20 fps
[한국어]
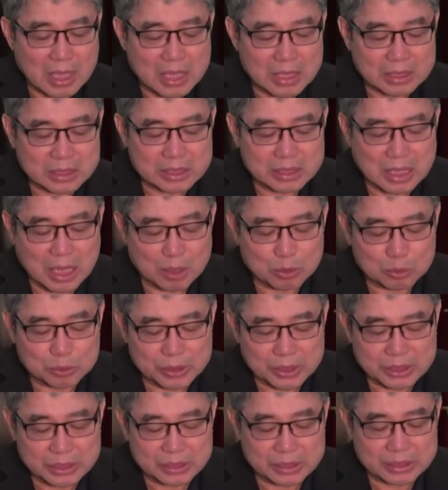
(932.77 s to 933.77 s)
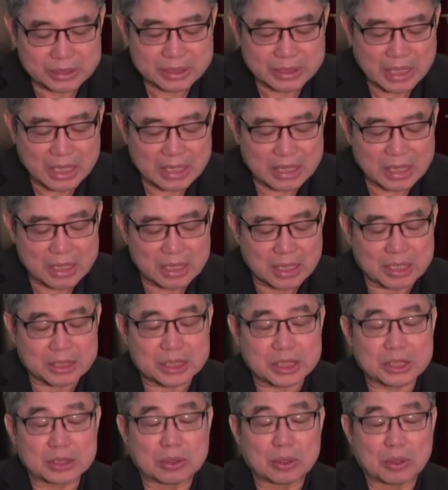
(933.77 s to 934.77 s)
그가 우리를
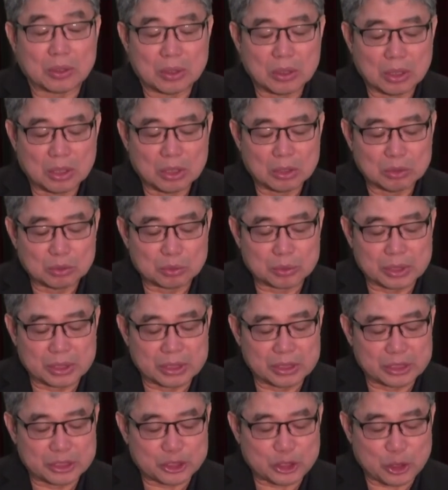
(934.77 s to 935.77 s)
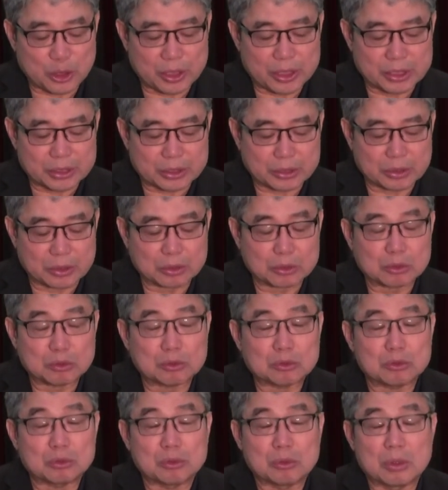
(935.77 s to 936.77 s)
사랑하시고 우리를 죄에서
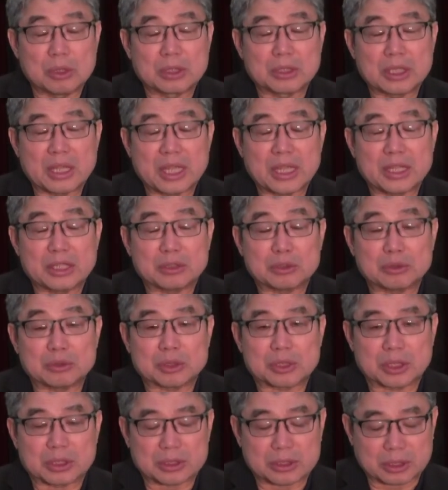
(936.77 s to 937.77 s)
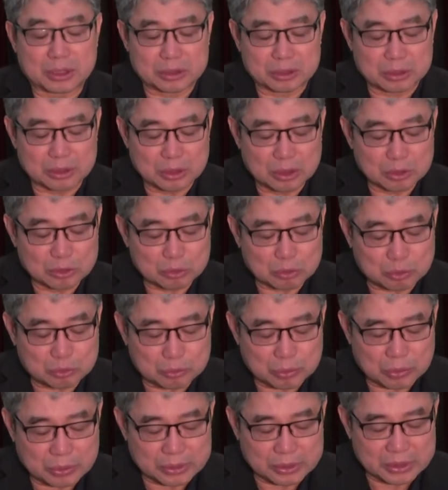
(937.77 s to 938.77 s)
구원해 주셨던
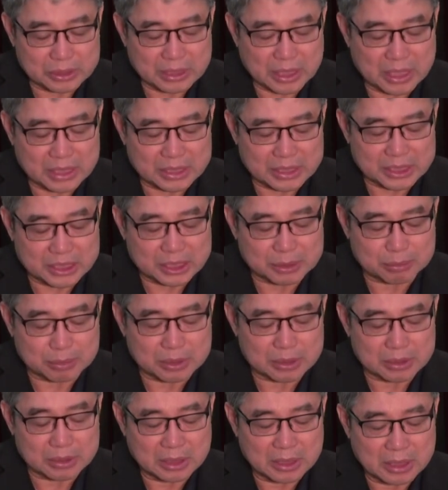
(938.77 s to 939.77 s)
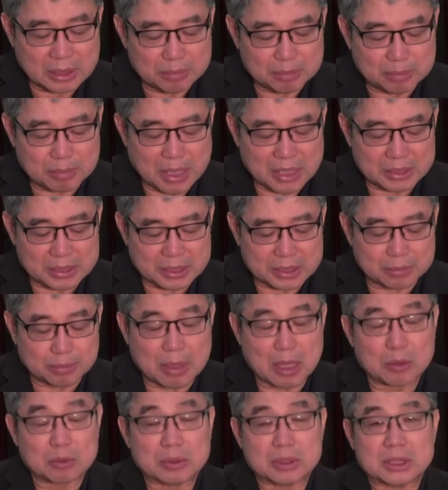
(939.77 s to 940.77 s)
구원자이심을
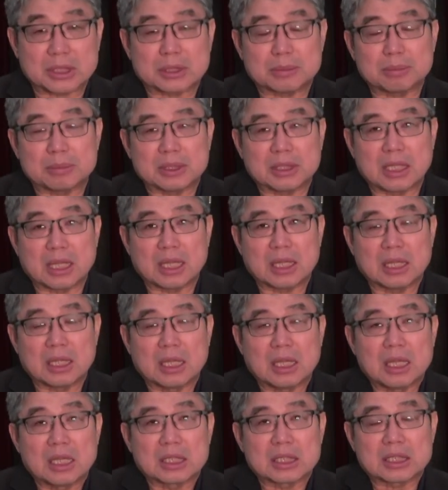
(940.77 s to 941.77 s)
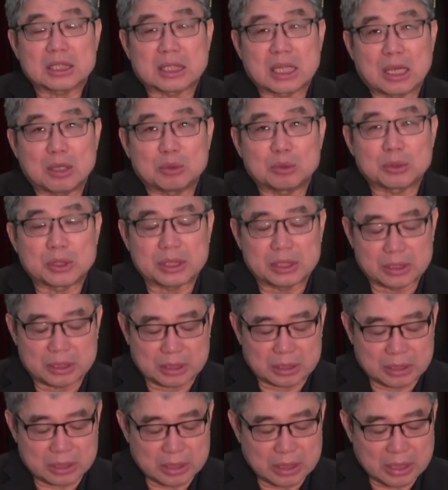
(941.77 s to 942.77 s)
말씀하고 있습니다. 그가
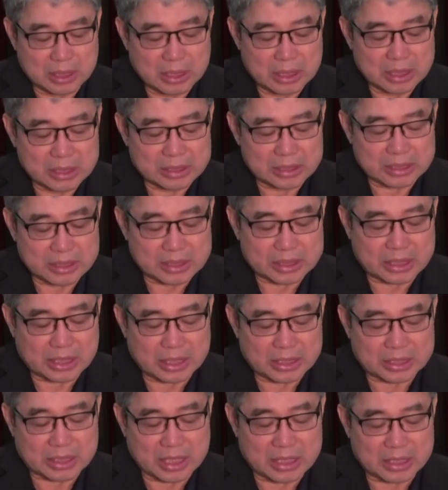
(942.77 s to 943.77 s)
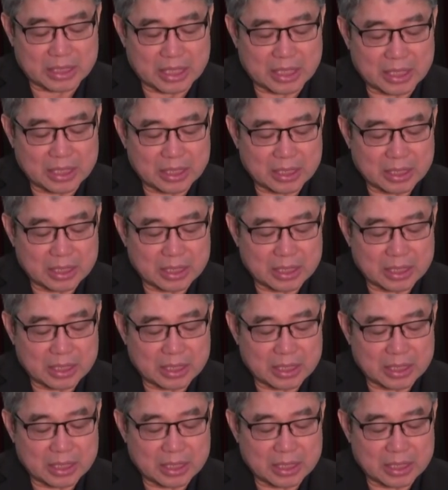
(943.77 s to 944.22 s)
우리를 이 세상에